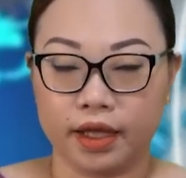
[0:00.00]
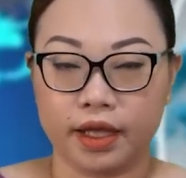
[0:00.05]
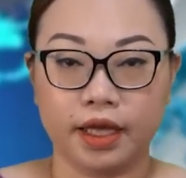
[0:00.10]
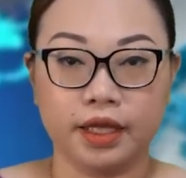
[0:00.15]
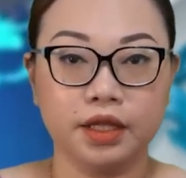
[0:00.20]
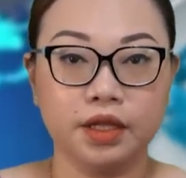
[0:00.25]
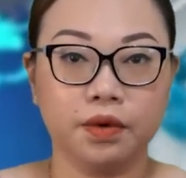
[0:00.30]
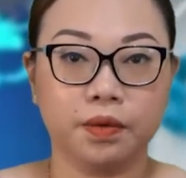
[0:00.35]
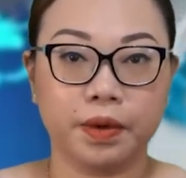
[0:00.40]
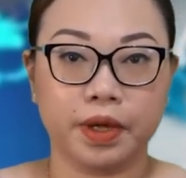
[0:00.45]

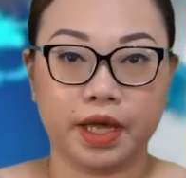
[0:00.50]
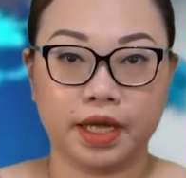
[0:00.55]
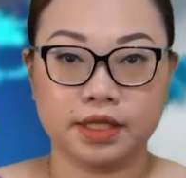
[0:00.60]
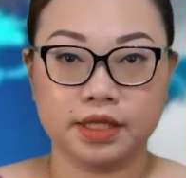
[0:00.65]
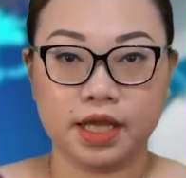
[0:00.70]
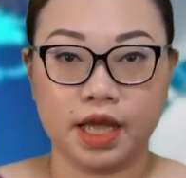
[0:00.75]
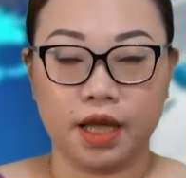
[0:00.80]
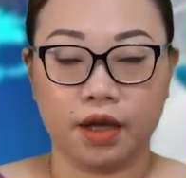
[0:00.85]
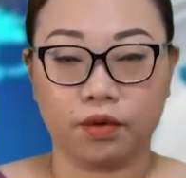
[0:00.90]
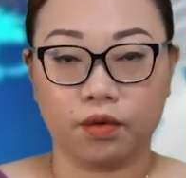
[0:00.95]
Kính thưa quý khán
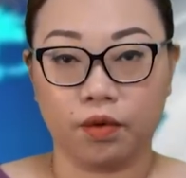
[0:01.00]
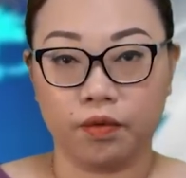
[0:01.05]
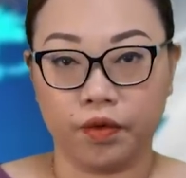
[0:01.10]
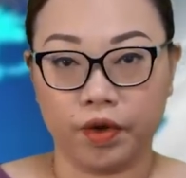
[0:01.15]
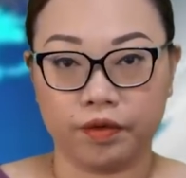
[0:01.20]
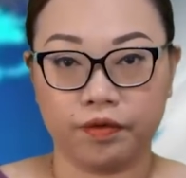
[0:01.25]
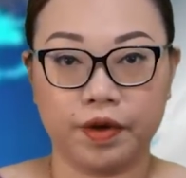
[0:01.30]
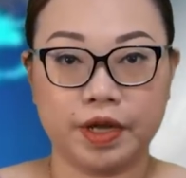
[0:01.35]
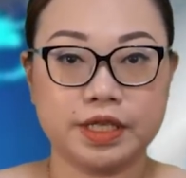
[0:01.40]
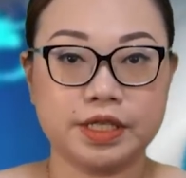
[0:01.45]
giả của
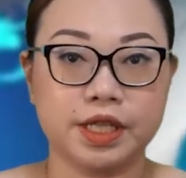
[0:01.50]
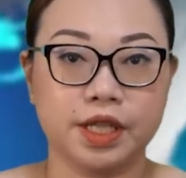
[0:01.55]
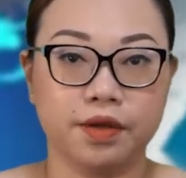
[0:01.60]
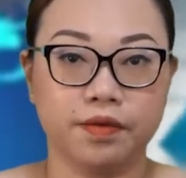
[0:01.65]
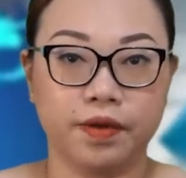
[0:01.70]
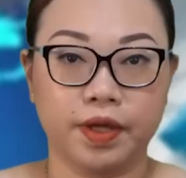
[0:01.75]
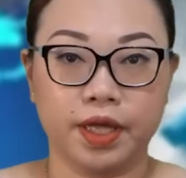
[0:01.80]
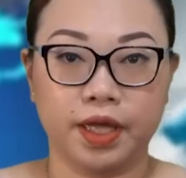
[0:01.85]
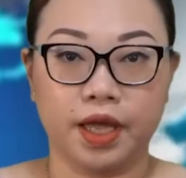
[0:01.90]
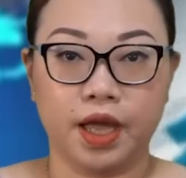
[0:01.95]
Việt Face
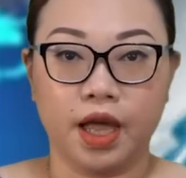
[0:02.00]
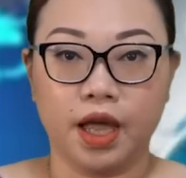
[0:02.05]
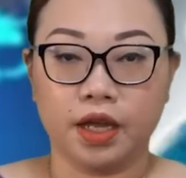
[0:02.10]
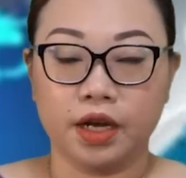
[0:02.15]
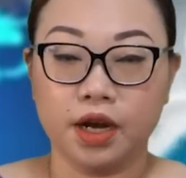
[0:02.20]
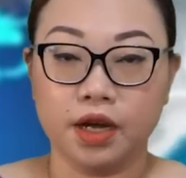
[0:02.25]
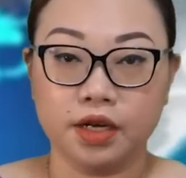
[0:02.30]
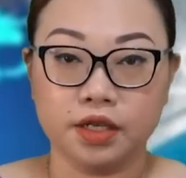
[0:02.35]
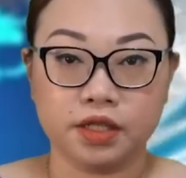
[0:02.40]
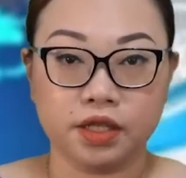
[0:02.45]
TV,
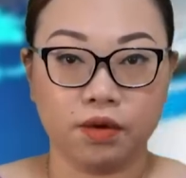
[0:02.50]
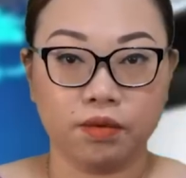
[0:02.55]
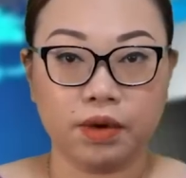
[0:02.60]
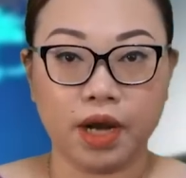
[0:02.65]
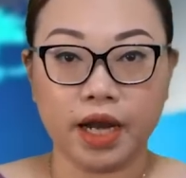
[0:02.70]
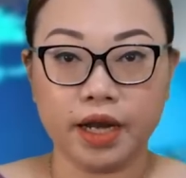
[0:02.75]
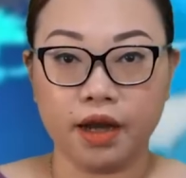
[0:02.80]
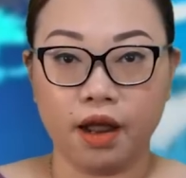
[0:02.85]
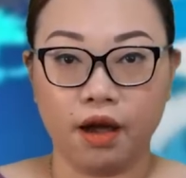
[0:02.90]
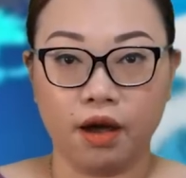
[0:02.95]
đời sống
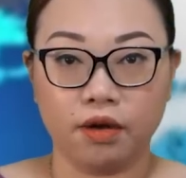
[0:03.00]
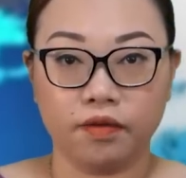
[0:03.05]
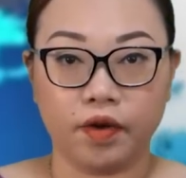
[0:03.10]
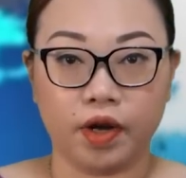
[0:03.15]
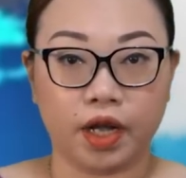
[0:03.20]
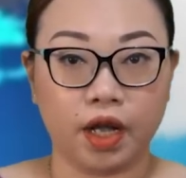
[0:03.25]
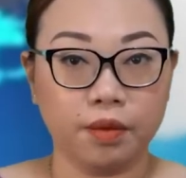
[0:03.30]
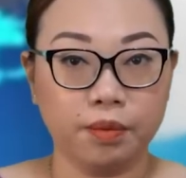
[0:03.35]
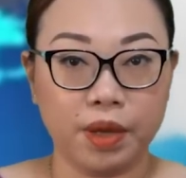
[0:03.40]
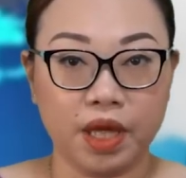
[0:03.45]
đắt đỏ
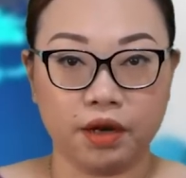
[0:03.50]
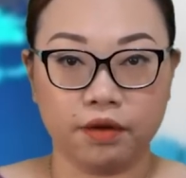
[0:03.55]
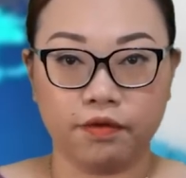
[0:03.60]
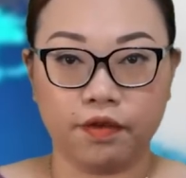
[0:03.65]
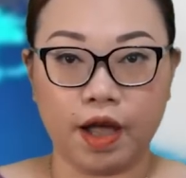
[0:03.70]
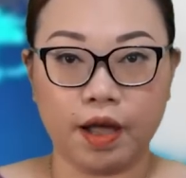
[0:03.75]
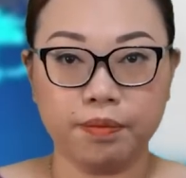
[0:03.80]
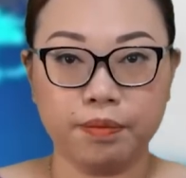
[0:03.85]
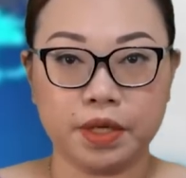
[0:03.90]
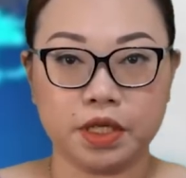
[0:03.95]
và các biện
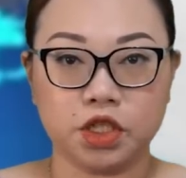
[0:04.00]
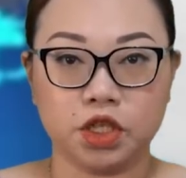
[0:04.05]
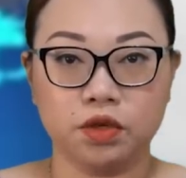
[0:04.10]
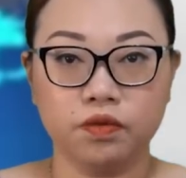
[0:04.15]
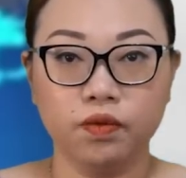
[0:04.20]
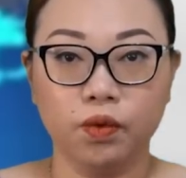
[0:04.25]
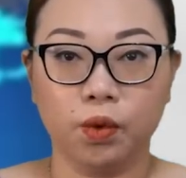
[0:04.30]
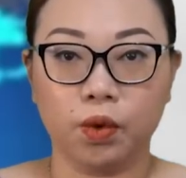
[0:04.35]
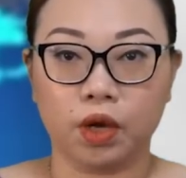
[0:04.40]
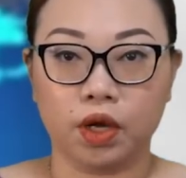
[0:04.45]
pháp mà
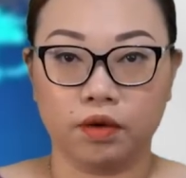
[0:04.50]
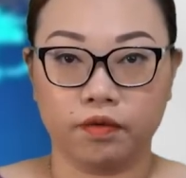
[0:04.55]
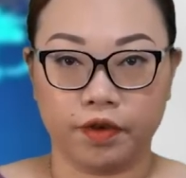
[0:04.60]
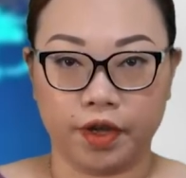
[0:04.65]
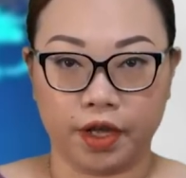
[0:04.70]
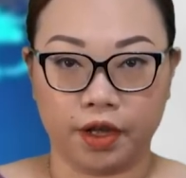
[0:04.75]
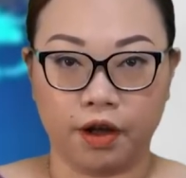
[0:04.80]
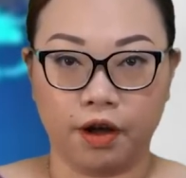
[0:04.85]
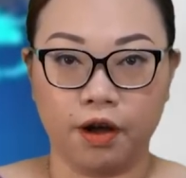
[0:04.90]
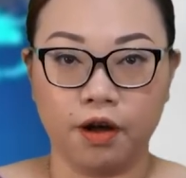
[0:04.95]
chính phủ cần
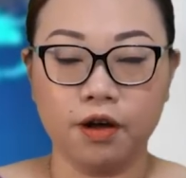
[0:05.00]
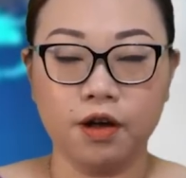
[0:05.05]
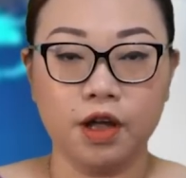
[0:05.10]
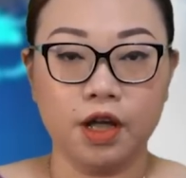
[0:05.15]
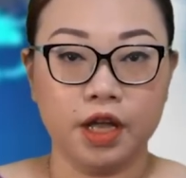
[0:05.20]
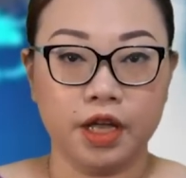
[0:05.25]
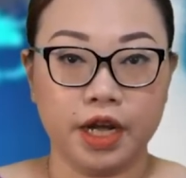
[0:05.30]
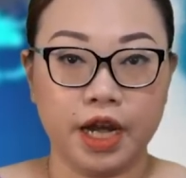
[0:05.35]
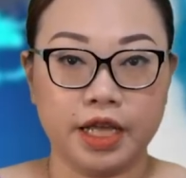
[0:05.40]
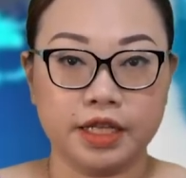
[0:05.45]
phải có
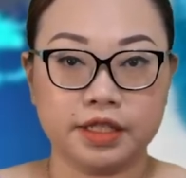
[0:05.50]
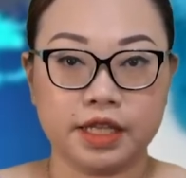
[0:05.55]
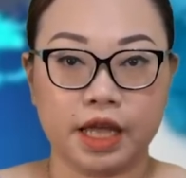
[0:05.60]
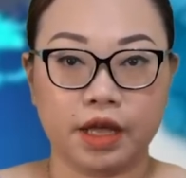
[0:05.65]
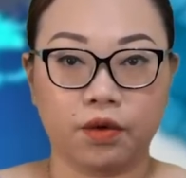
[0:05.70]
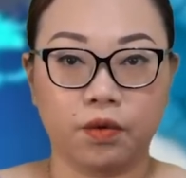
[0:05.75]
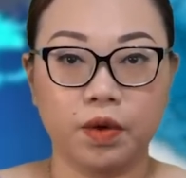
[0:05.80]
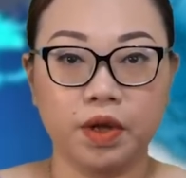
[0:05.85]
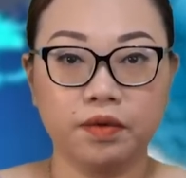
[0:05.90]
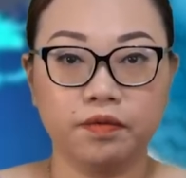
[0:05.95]
để
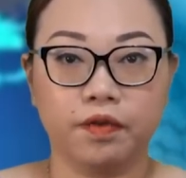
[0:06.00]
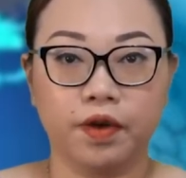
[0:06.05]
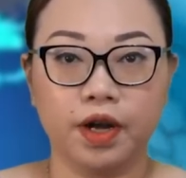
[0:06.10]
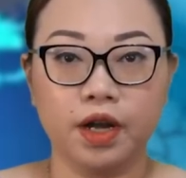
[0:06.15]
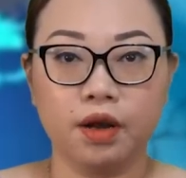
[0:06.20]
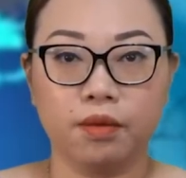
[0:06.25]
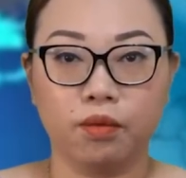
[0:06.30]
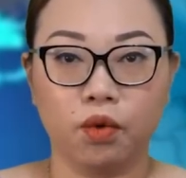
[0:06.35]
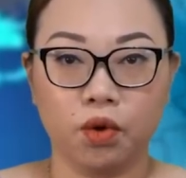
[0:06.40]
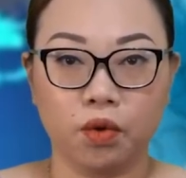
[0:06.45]
giải quyết
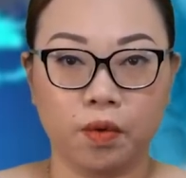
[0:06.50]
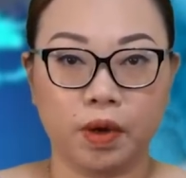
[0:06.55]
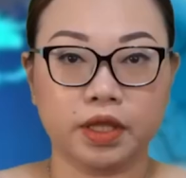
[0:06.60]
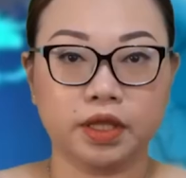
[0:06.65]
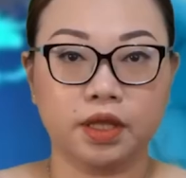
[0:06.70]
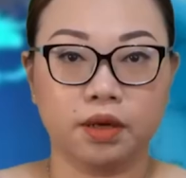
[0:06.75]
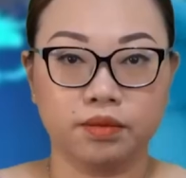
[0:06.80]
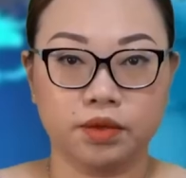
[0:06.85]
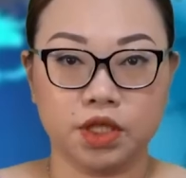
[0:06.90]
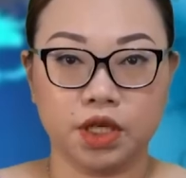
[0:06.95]
vẫn là mối quan
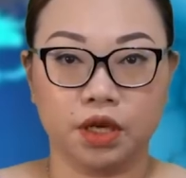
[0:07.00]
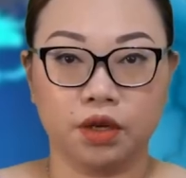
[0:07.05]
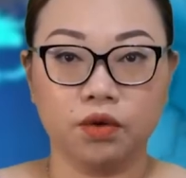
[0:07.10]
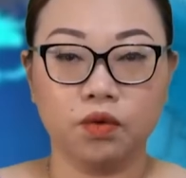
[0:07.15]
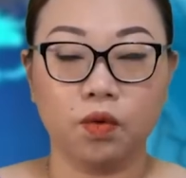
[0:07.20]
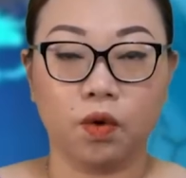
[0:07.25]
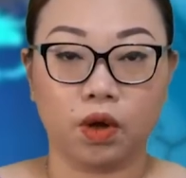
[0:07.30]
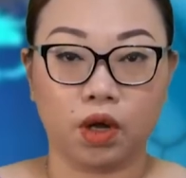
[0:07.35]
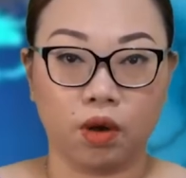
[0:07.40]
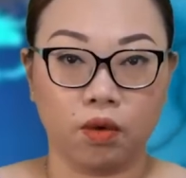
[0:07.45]
tâm
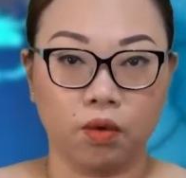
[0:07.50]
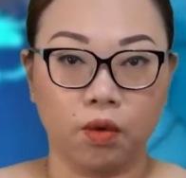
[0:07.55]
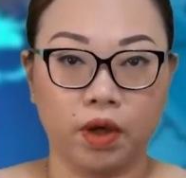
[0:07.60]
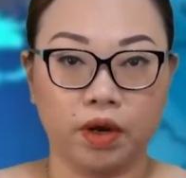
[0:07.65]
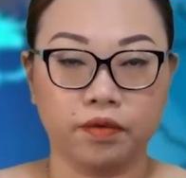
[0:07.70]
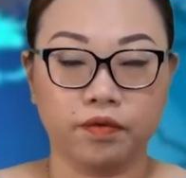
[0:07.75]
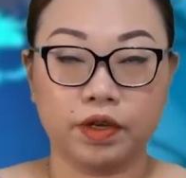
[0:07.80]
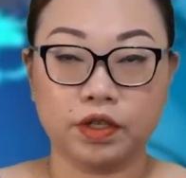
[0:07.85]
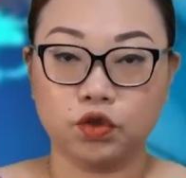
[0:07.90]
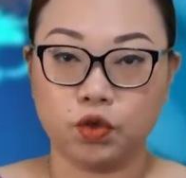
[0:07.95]
chính của công
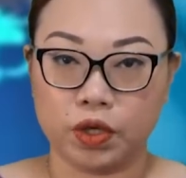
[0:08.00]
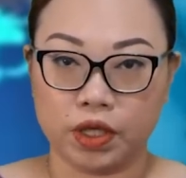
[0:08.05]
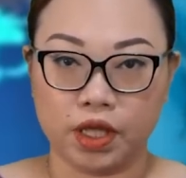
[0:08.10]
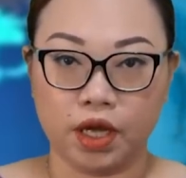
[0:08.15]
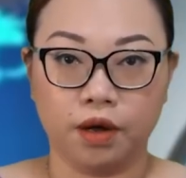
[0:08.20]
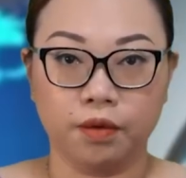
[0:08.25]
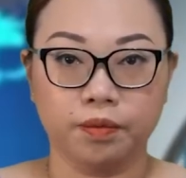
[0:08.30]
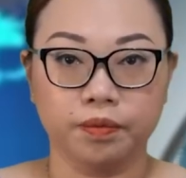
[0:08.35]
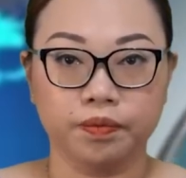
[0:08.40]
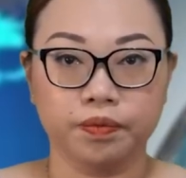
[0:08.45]
luận và truyền
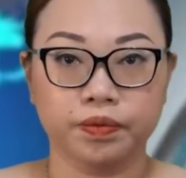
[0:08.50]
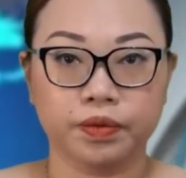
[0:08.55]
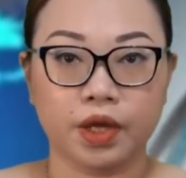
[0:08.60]
thông.